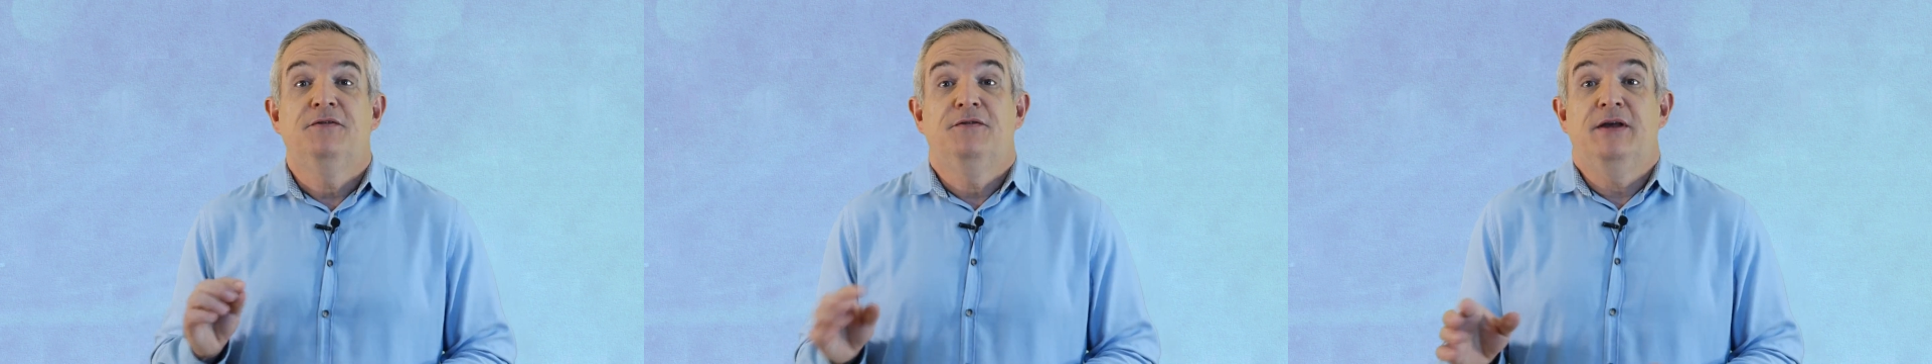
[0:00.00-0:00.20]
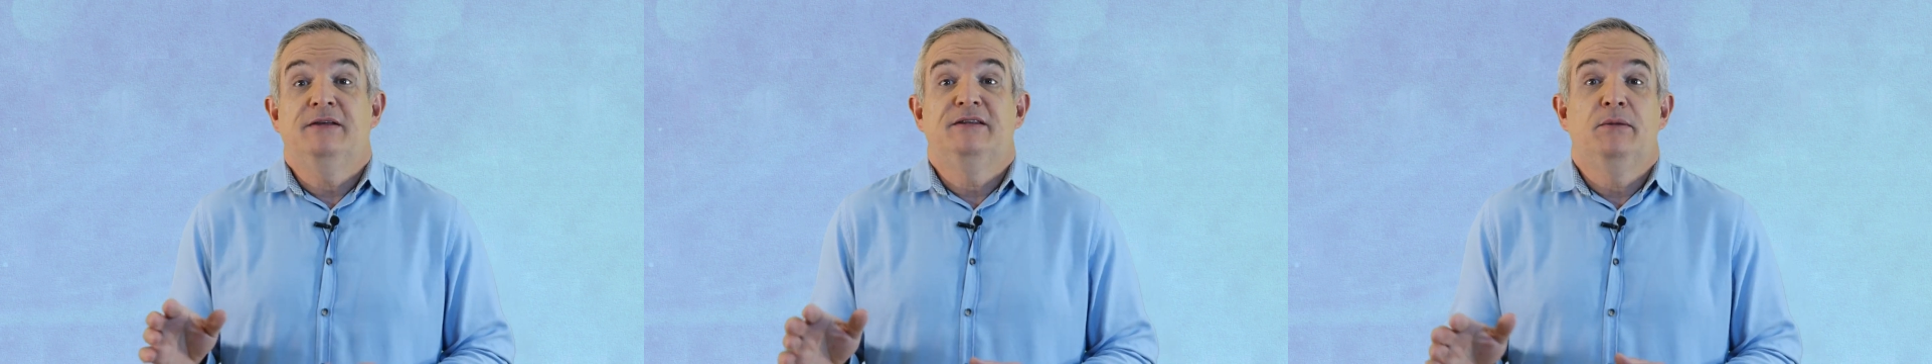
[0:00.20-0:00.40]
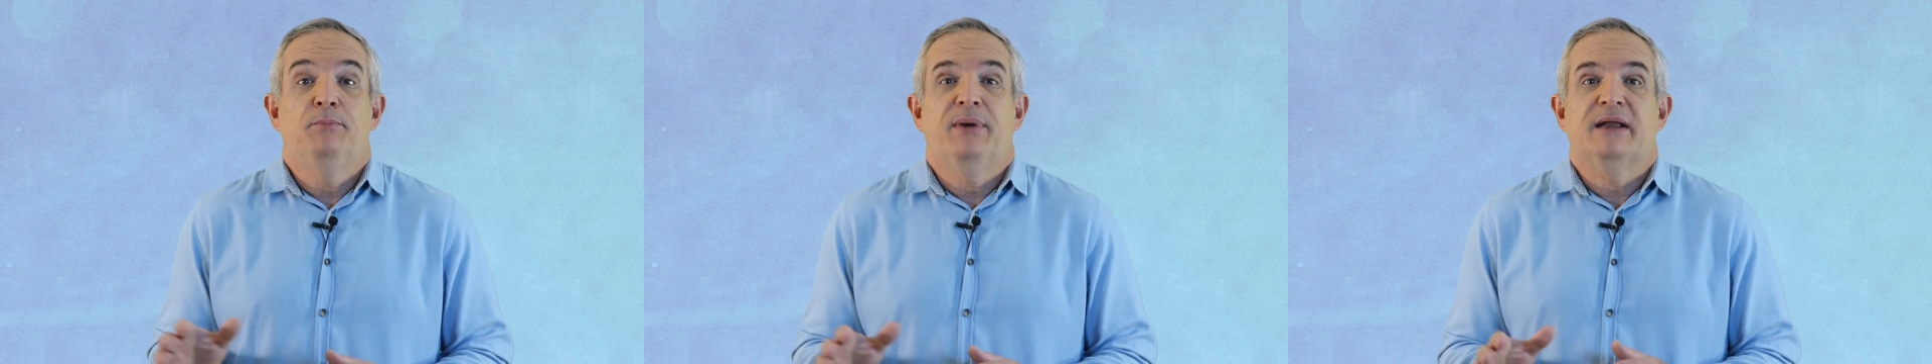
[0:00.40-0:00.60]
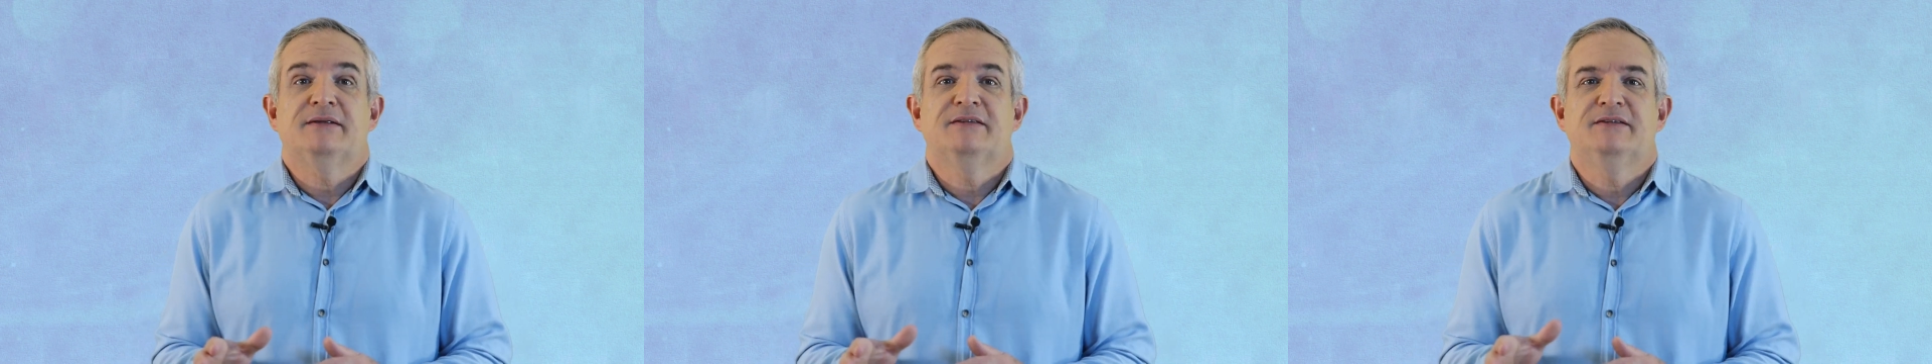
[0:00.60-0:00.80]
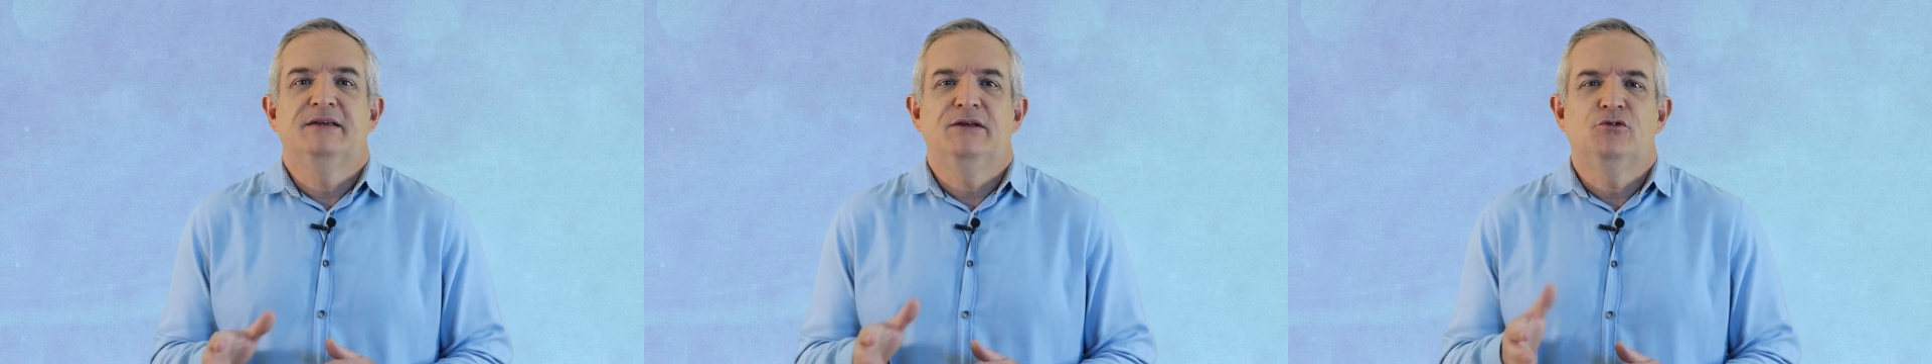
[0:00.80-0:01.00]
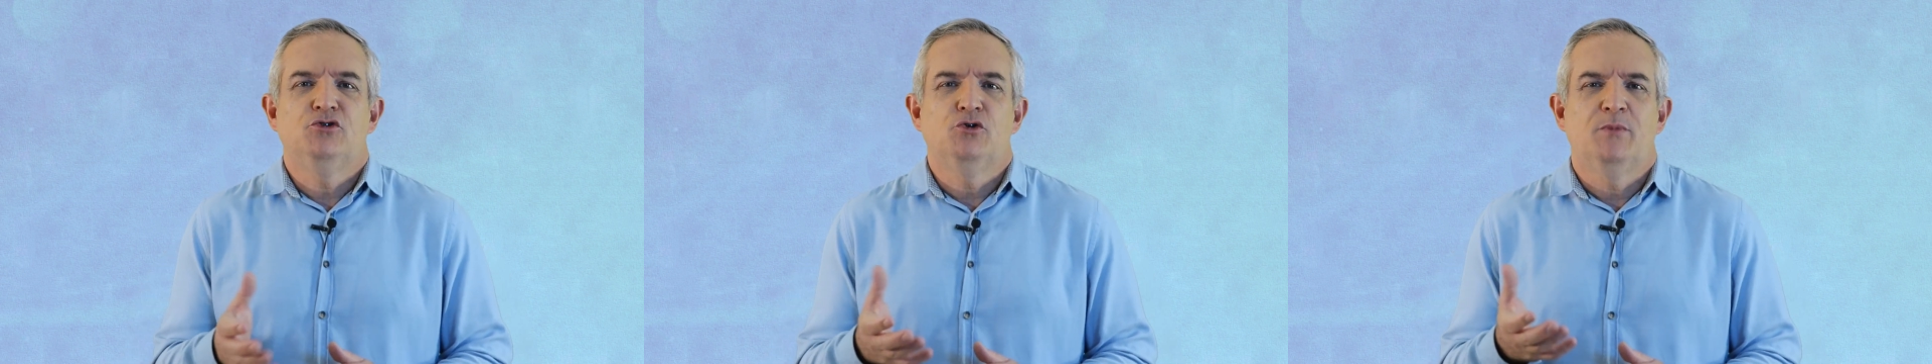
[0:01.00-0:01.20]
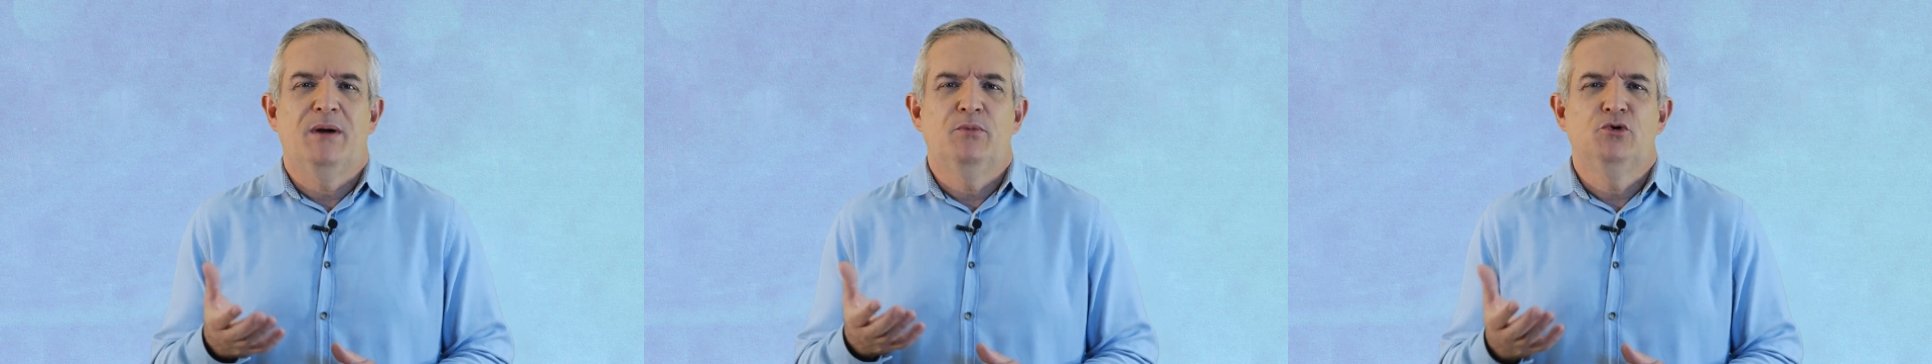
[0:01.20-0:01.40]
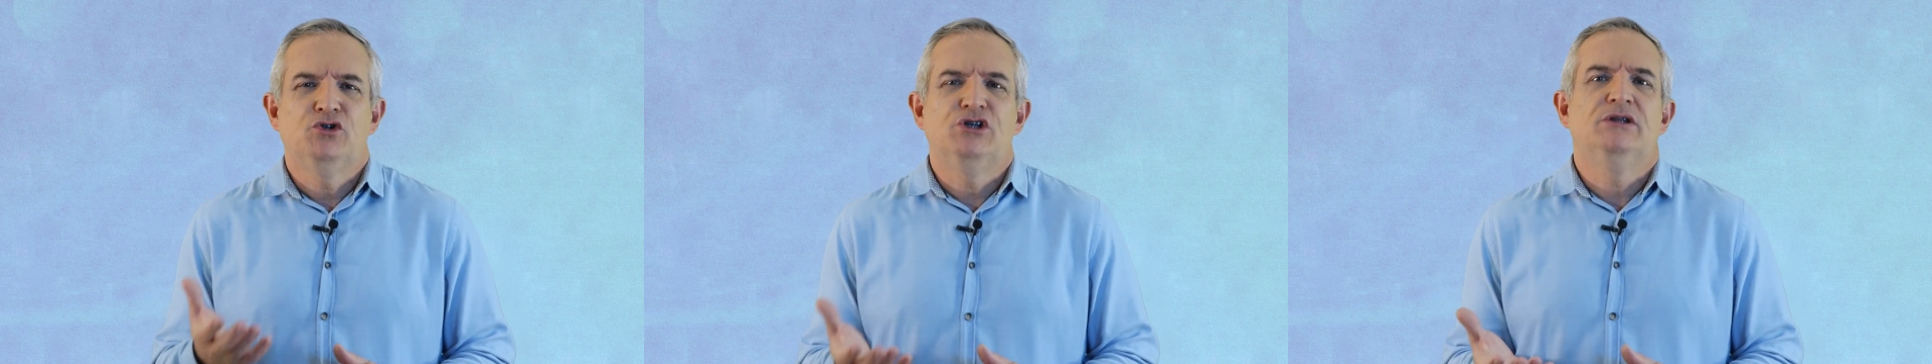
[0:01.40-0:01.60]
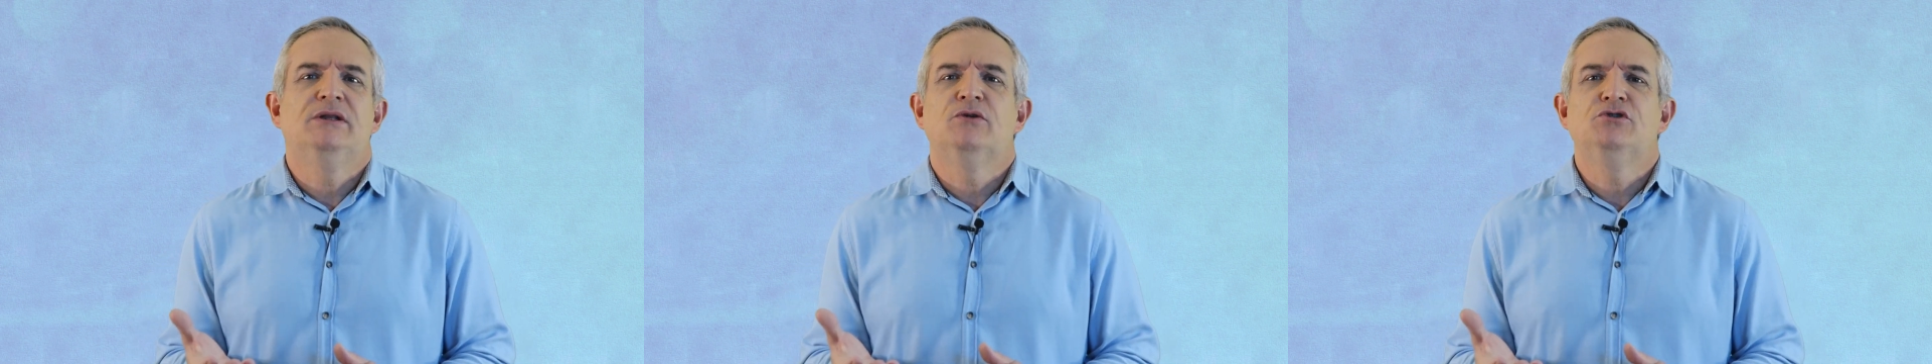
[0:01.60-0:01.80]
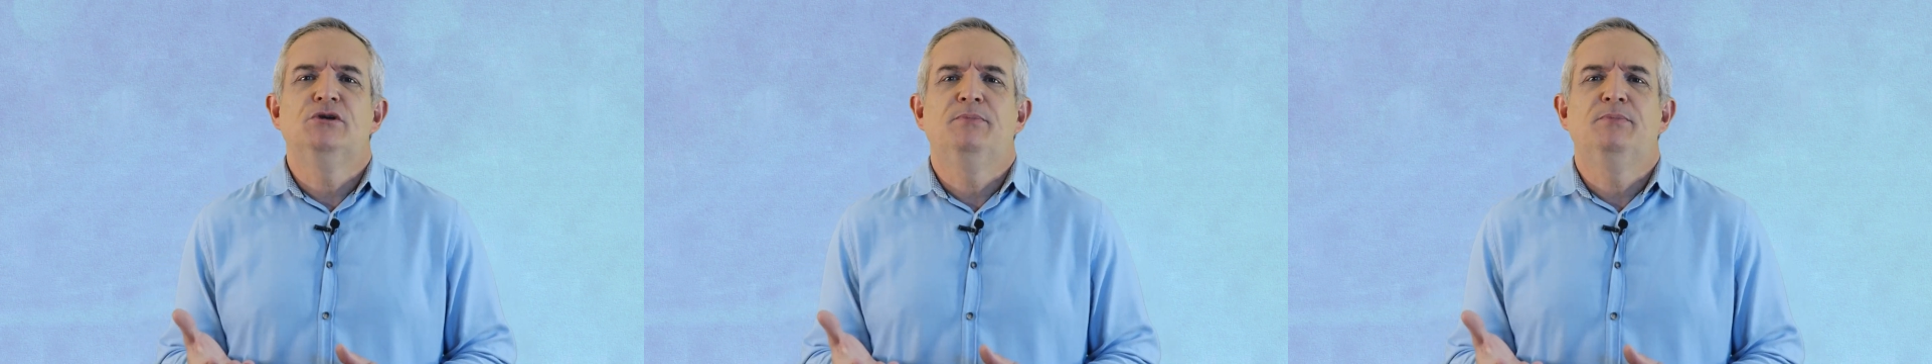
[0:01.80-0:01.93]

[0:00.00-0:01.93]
Fez-se parceiro de uma multidão